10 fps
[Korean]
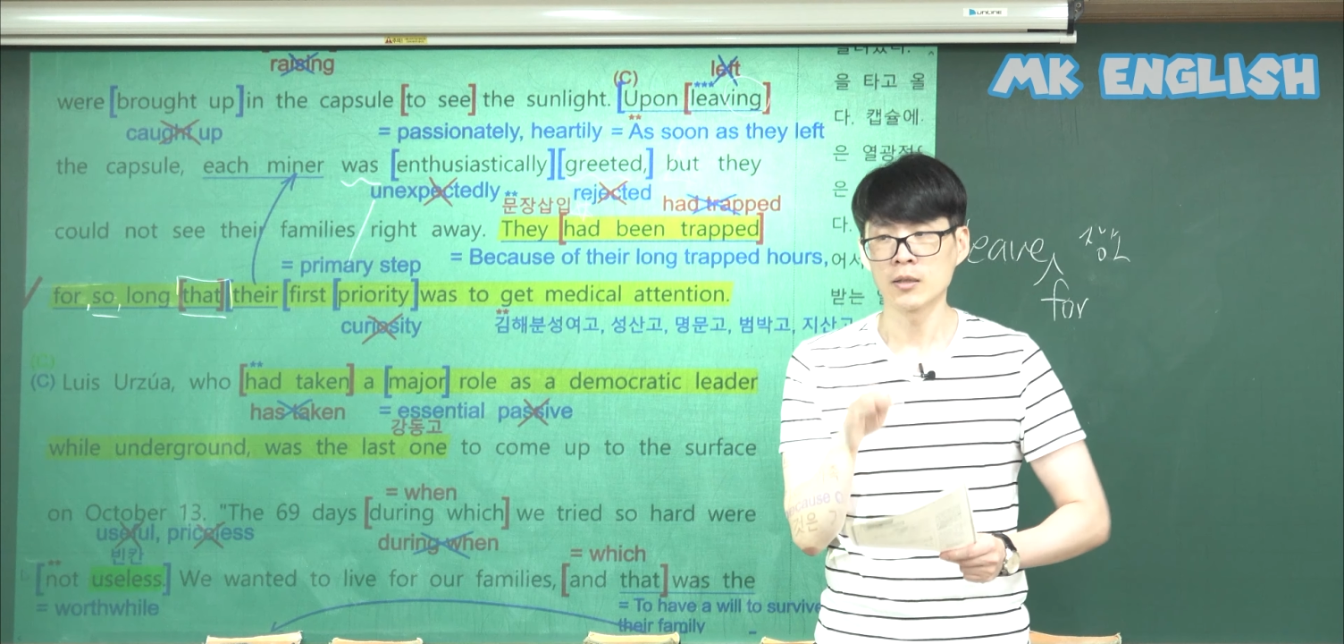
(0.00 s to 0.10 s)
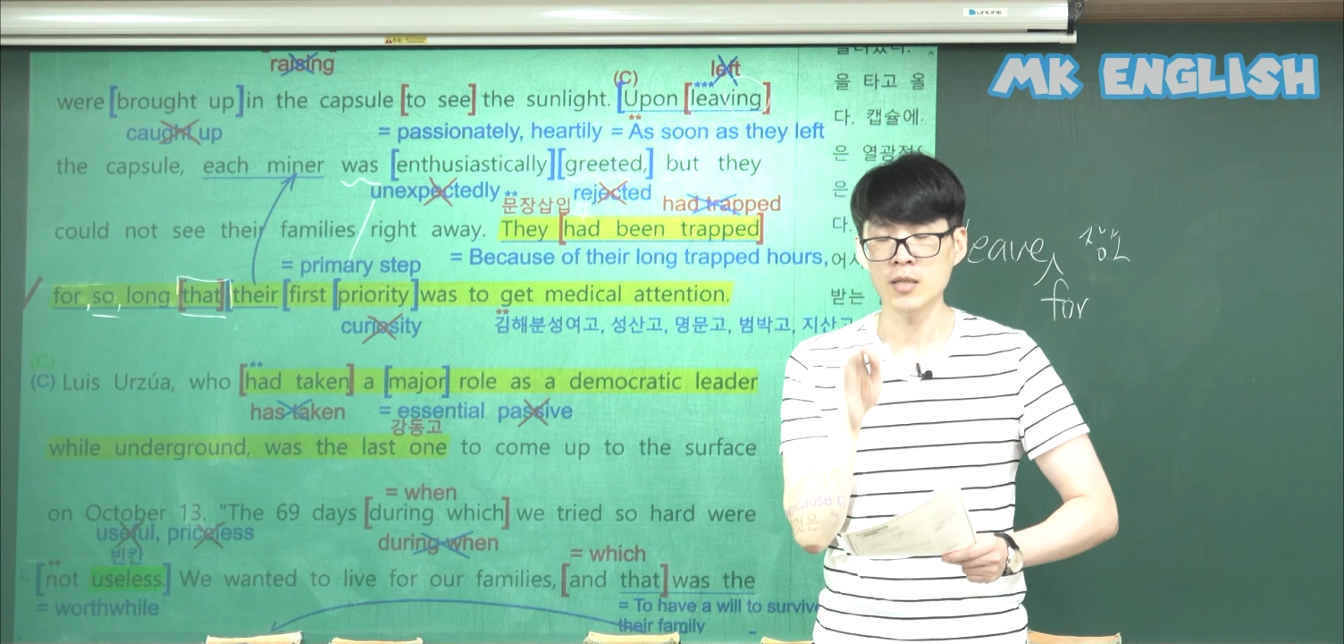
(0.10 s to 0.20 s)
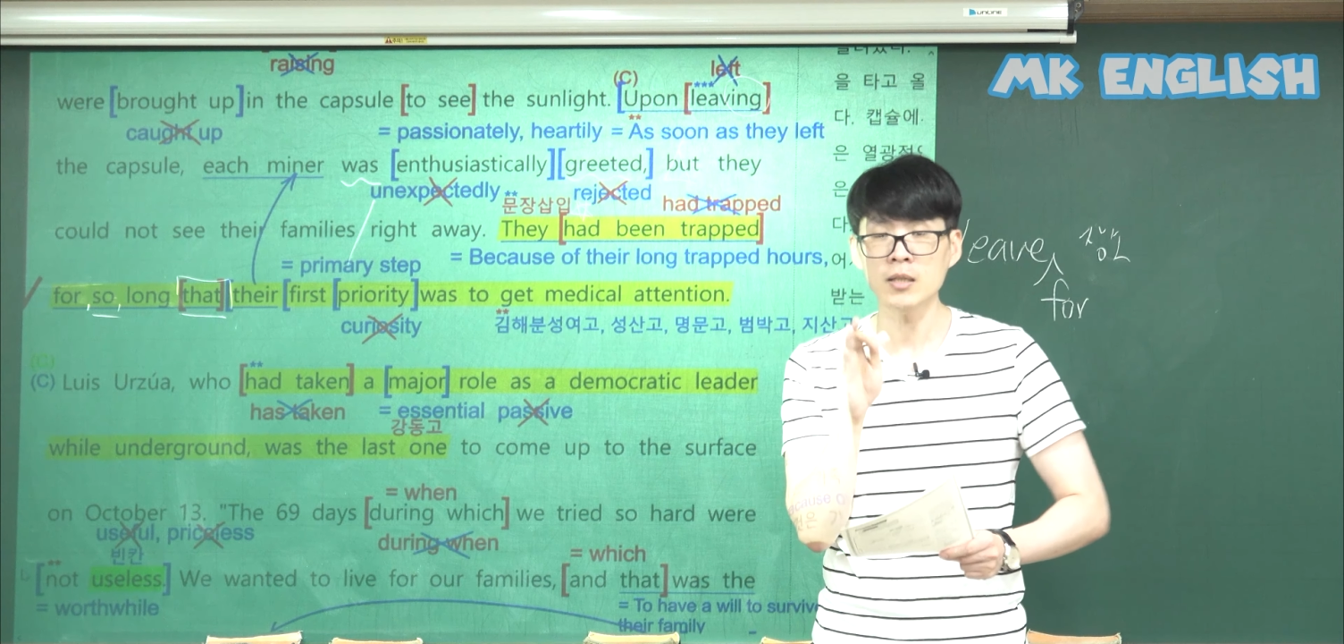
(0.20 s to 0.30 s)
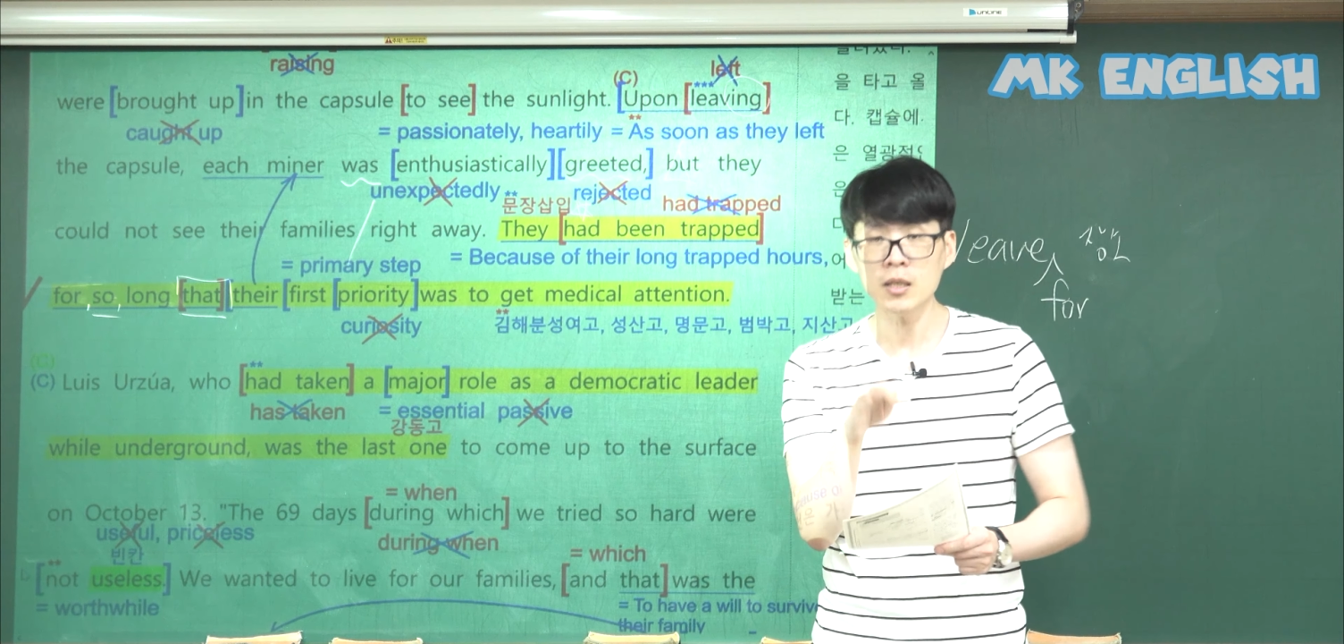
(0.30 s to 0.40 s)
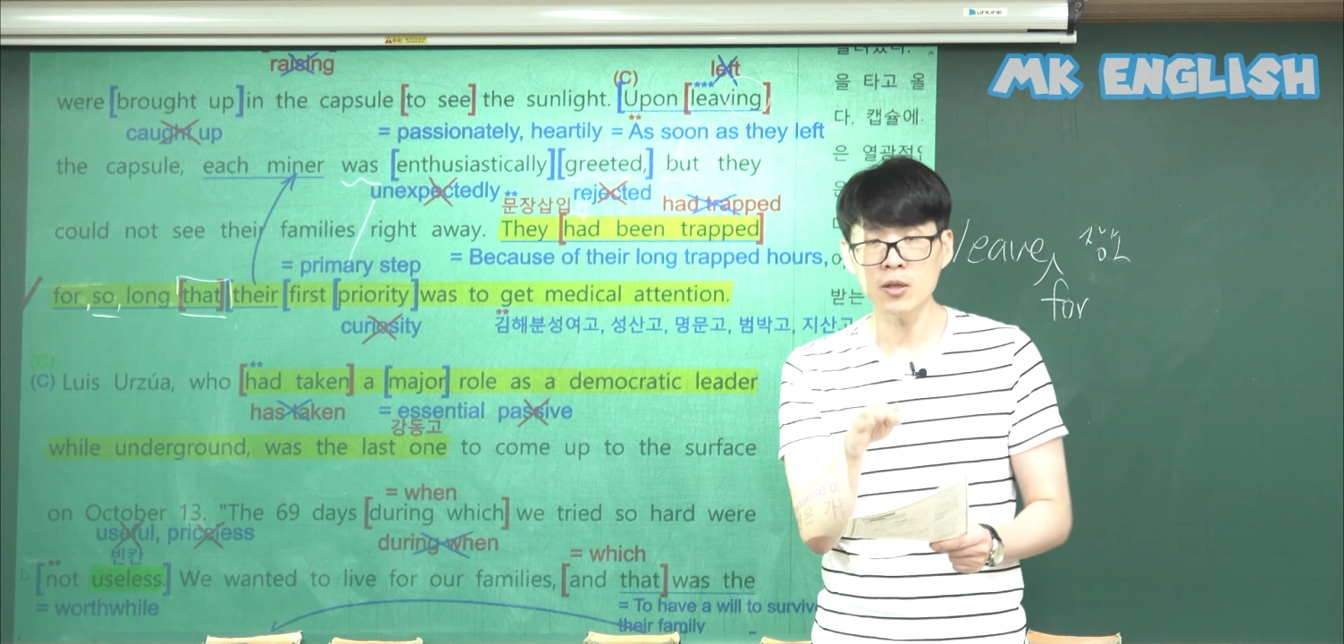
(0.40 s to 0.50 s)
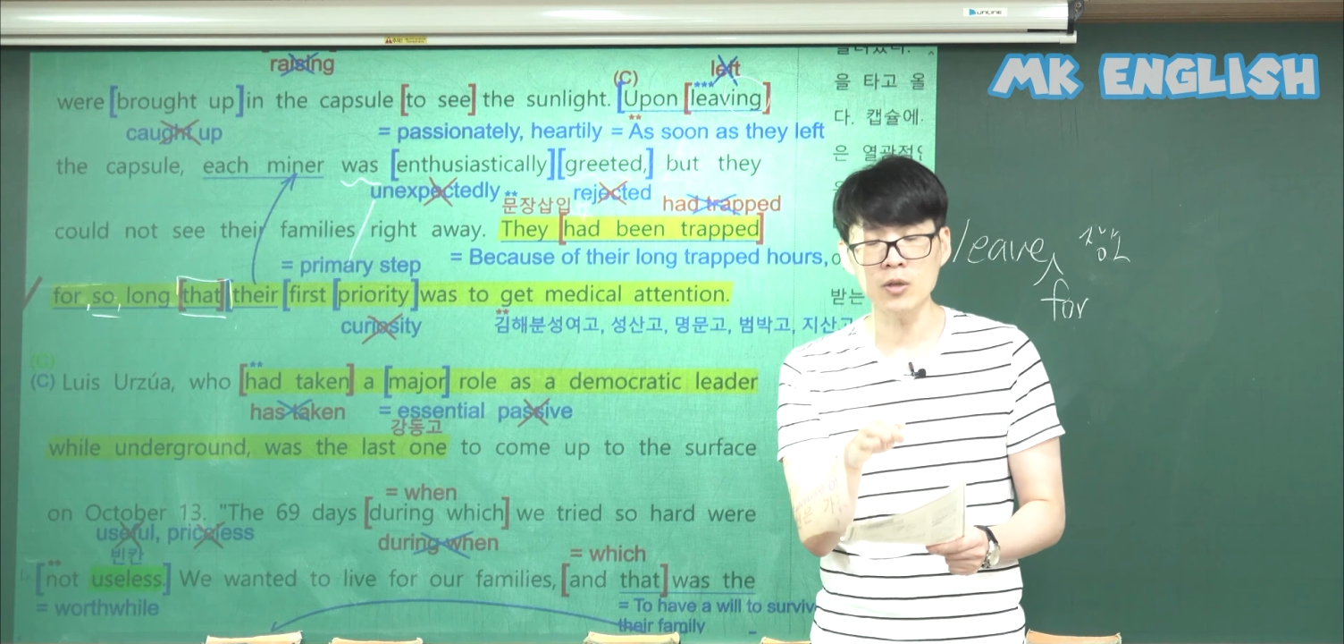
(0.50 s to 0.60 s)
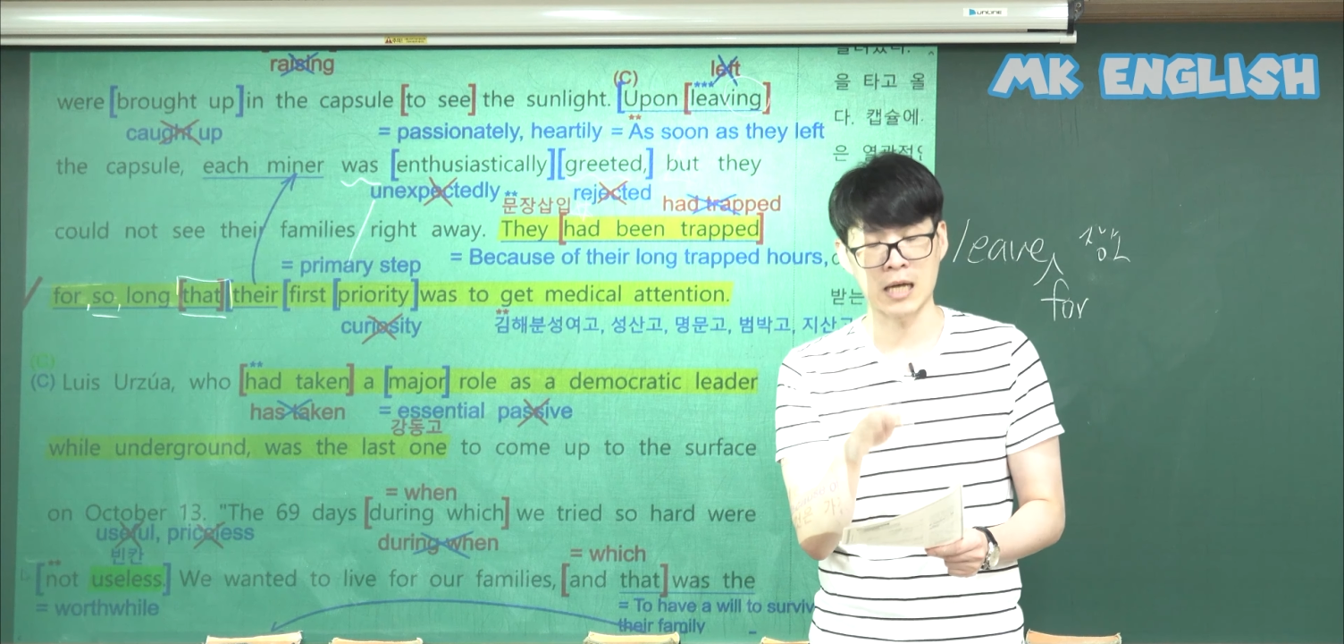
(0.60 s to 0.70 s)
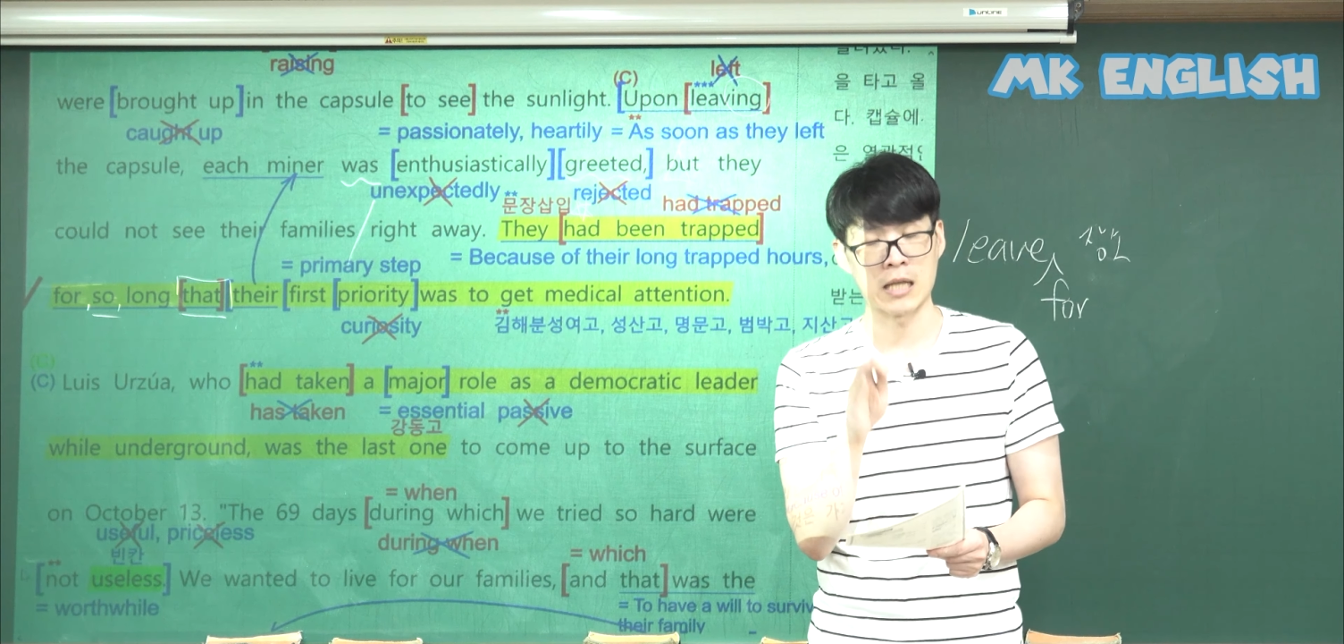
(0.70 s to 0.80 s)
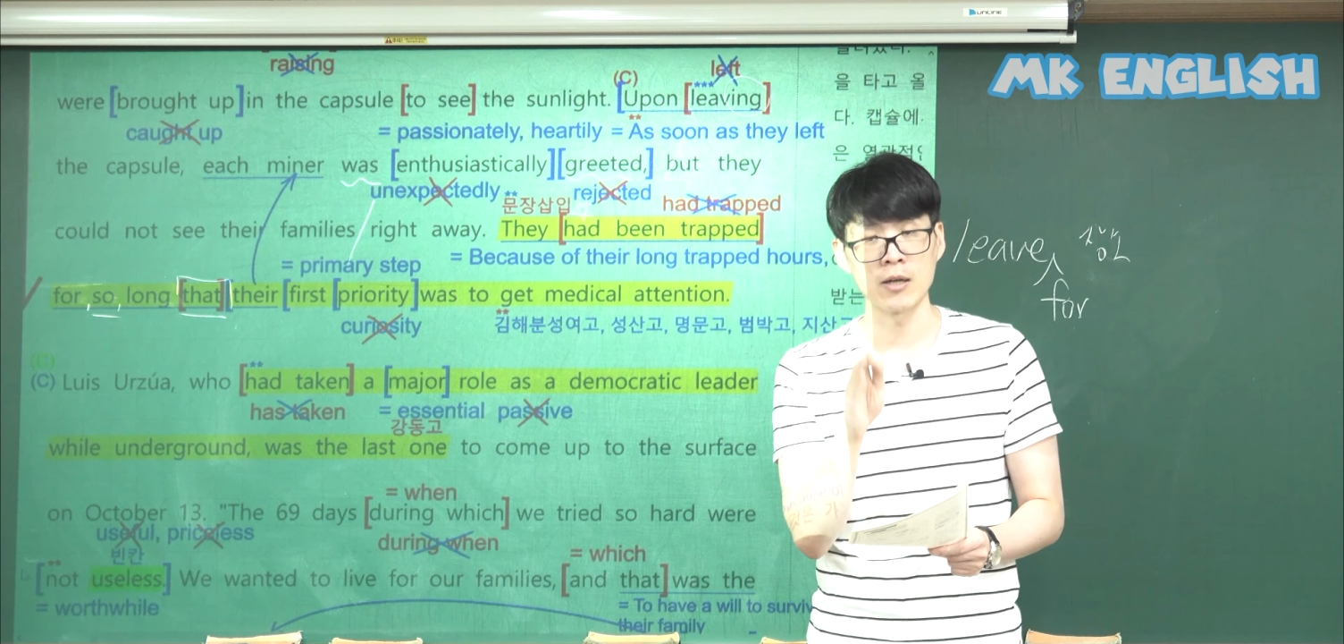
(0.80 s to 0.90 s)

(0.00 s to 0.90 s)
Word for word: 체크했던 거 다